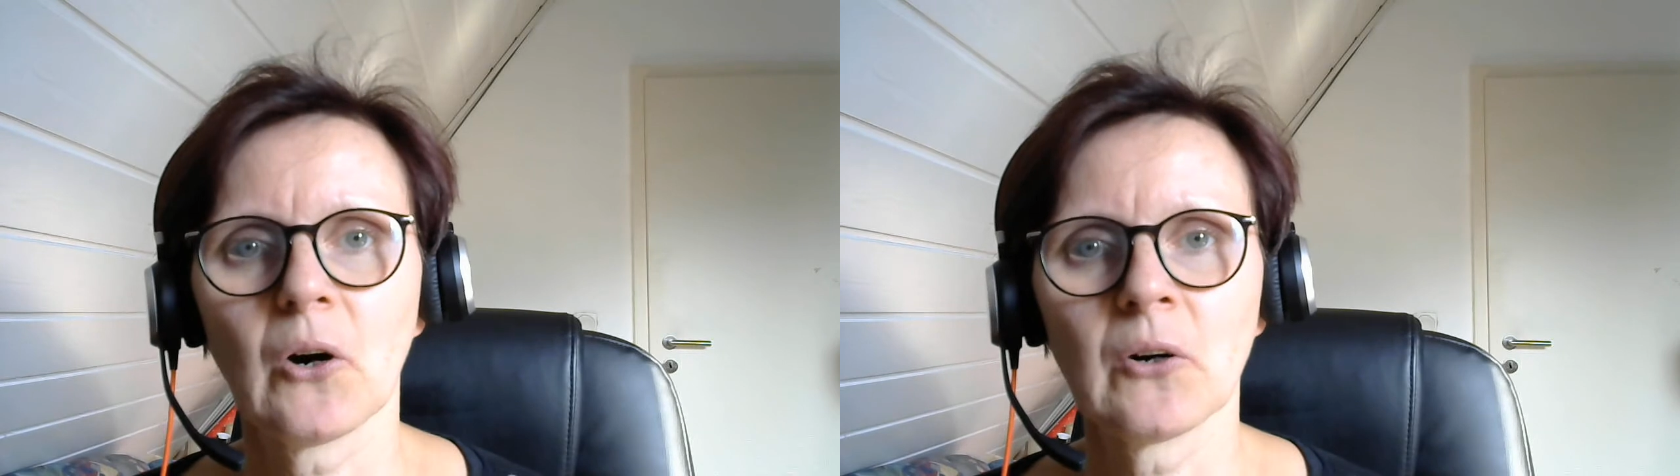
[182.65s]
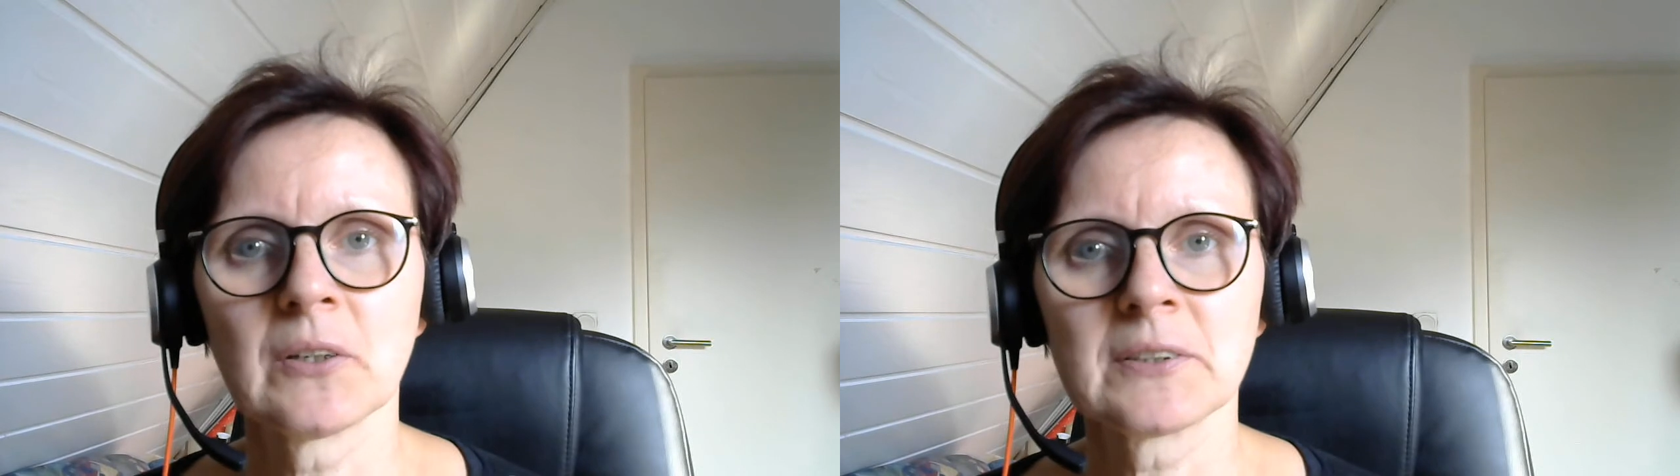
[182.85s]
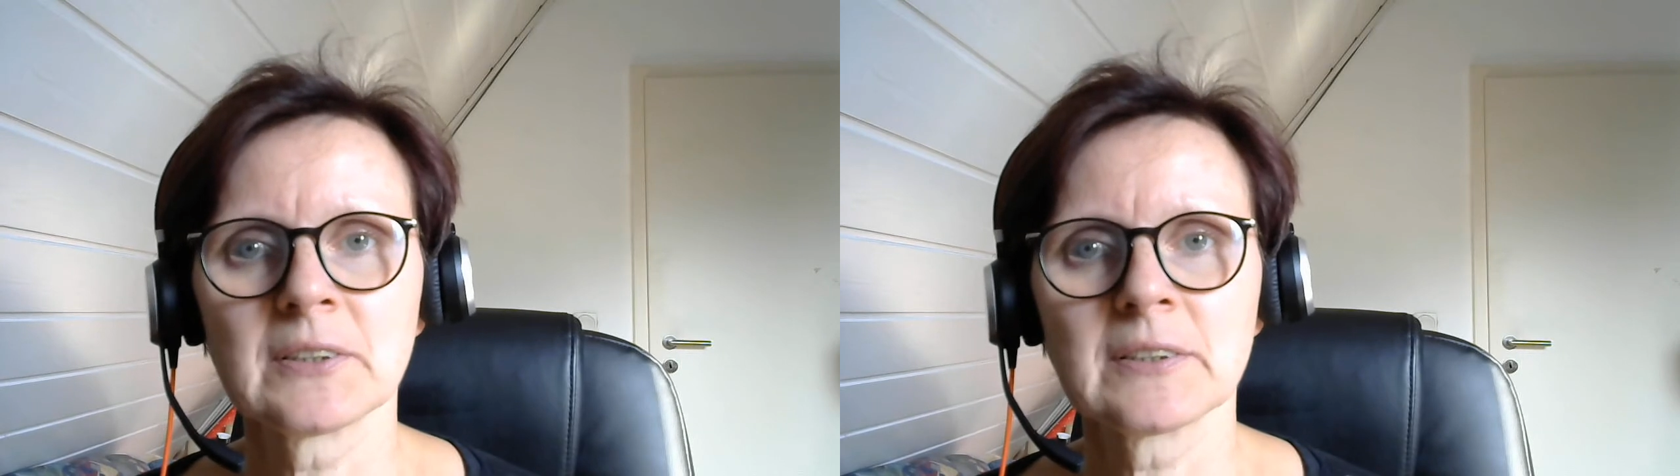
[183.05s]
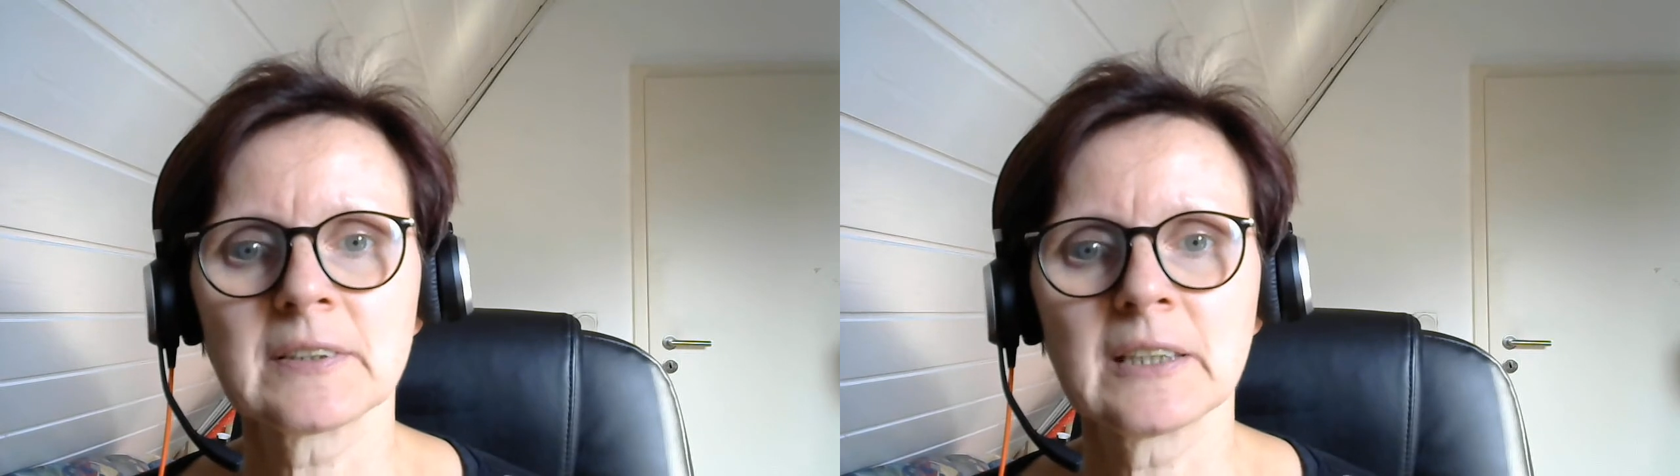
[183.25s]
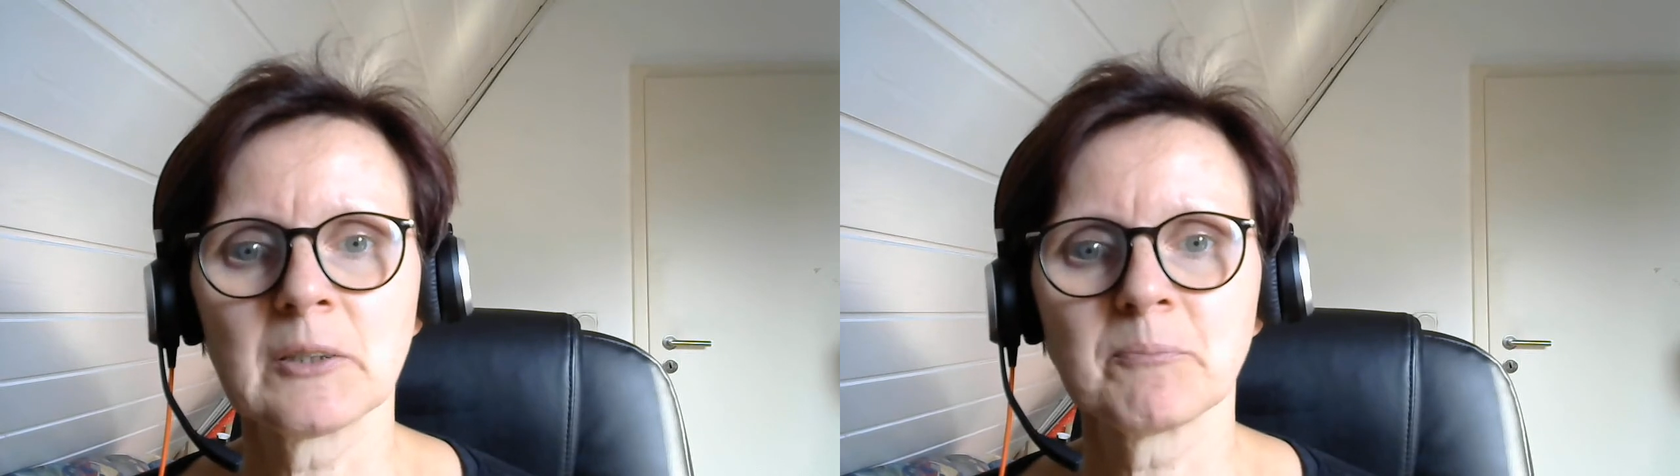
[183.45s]
und
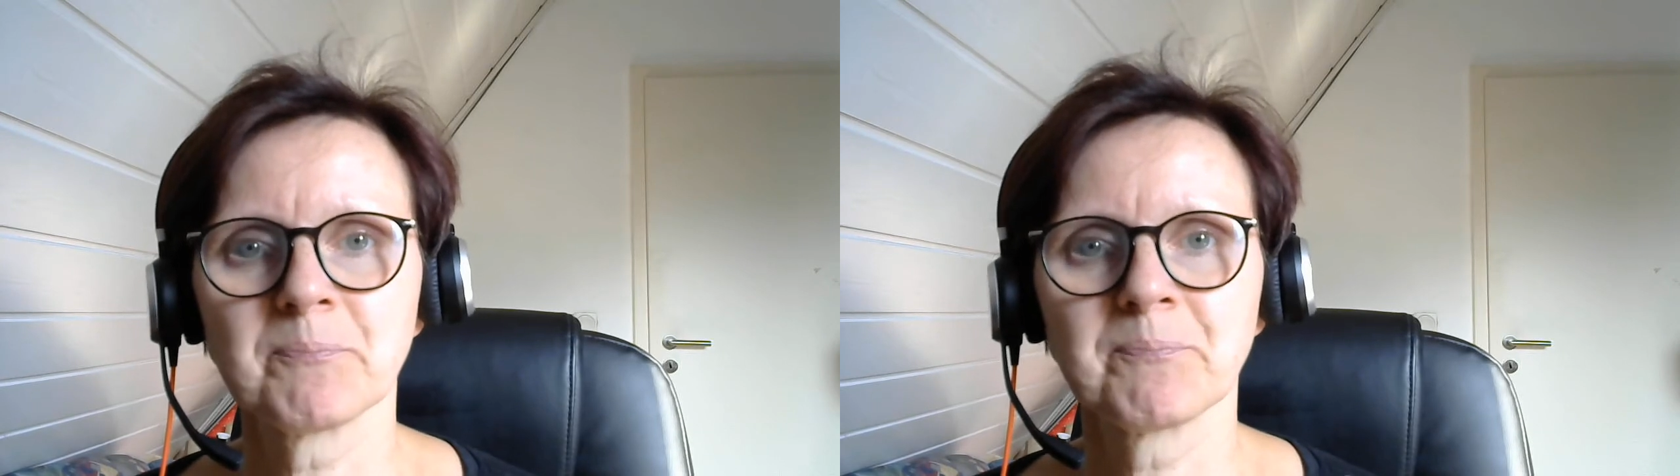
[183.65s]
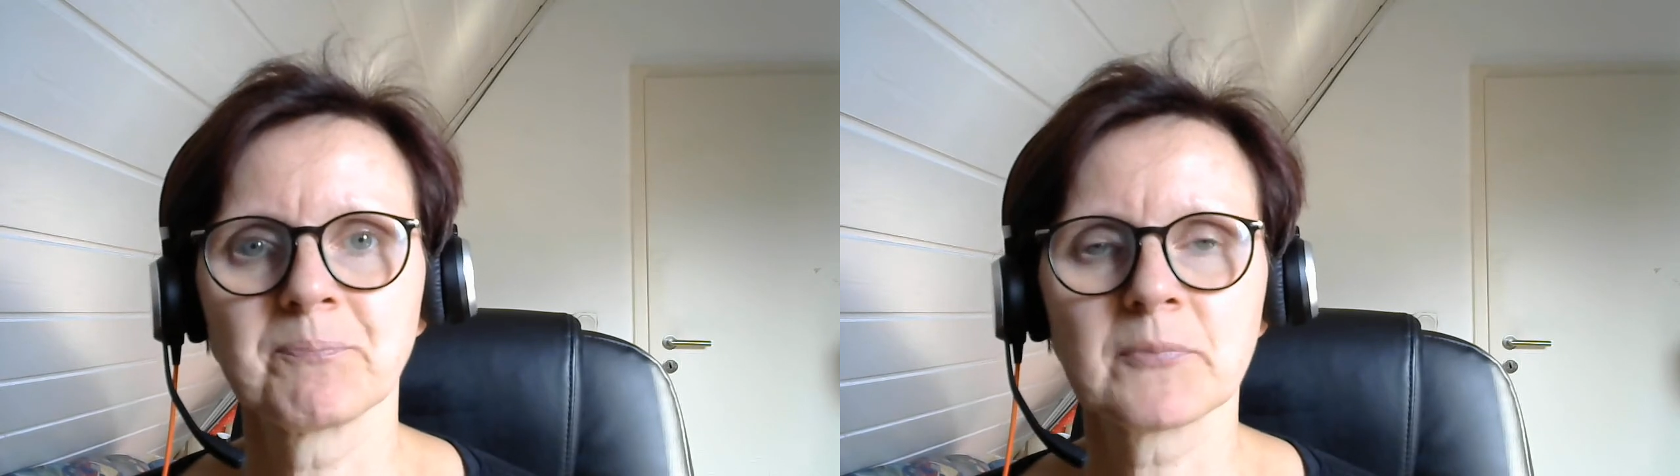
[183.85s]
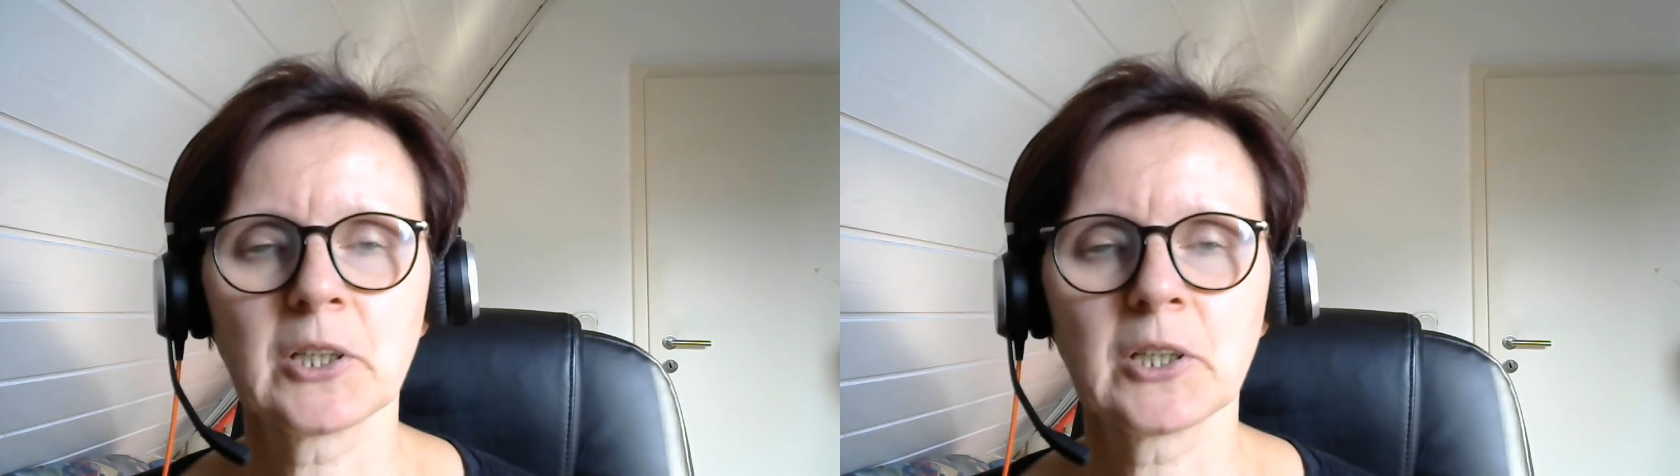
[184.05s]
ähm,